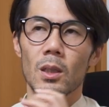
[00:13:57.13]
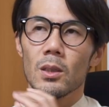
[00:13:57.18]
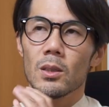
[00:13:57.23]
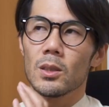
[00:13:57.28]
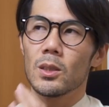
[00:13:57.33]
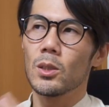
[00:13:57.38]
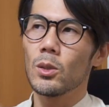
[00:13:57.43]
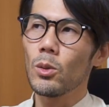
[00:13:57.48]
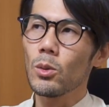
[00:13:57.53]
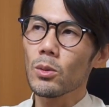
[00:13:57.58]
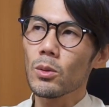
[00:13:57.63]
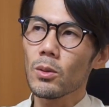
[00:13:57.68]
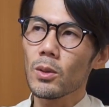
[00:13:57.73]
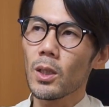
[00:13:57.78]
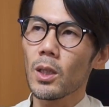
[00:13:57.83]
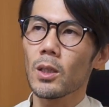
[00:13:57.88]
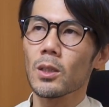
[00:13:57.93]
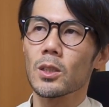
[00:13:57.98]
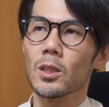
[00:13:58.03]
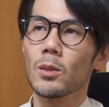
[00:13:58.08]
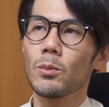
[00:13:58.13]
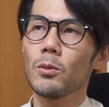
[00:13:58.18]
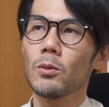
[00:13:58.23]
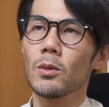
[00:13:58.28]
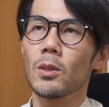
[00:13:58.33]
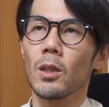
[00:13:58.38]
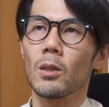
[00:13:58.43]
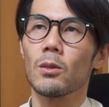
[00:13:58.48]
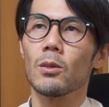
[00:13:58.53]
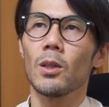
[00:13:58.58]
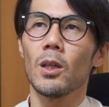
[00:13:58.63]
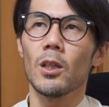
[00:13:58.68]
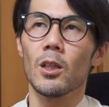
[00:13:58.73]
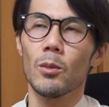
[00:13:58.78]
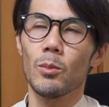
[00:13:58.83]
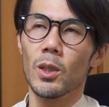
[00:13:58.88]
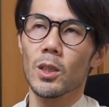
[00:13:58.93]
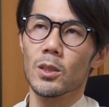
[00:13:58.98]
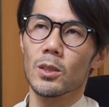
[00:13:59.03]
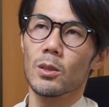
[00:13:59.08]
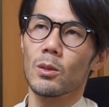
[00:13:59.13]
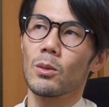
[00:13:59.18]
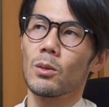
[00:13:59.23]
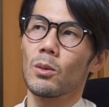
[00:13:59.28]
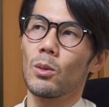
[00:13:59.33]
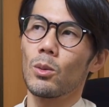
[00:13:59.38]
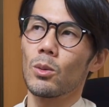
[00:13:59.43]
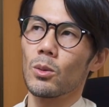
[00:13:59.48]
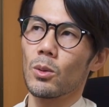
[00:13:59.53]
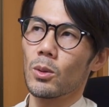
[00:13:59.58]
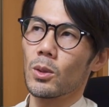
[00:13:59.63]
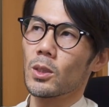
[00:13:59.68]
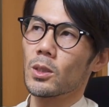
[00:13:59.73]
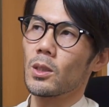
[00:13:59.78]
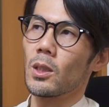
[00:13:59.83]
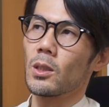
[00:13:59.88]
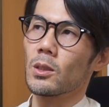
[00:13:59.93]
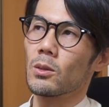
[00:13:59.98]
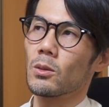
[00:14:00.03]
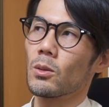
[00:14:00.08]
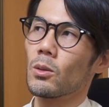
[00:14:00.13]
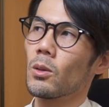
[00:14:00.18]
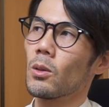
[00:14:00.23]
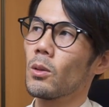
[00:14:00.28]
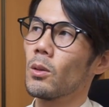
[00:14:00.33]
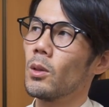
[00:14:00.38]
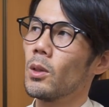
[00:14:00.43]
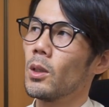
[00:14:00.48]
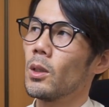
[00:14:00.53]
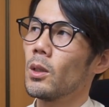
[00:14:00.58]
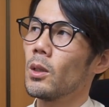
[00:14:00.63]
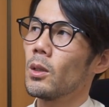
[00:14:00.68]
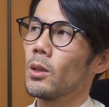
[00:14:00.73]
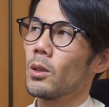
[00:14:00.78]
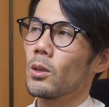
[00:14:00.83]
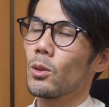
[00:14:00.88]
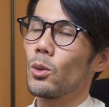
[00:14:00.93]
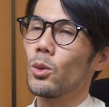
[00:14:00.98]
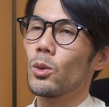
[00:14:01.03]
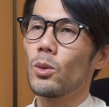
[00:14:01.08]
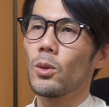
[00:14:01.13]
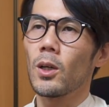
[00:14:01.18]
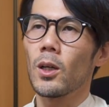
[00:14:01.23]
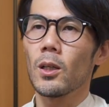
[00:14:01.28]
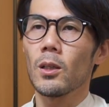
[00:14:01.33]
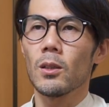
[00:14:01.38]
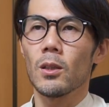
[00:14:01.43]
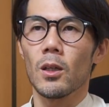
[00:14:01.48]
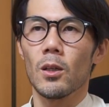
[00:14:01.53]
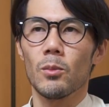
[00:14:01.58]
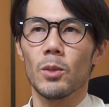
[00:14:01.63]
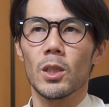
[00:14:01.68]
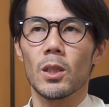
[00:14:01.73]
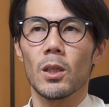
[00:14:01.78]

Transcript: 仕事で渋くて暗いイメージ撮るのってさ、その、東京カレンダーみ